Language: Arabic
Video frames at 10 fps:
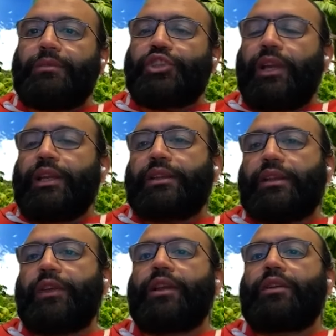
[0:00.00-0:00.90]
مش احنا
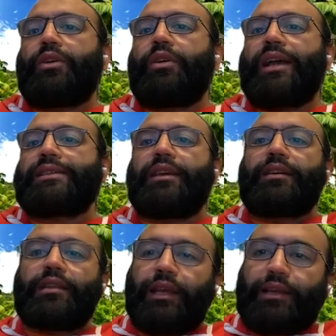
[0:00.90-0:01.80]
اتفقنا ان هو عايز يقنع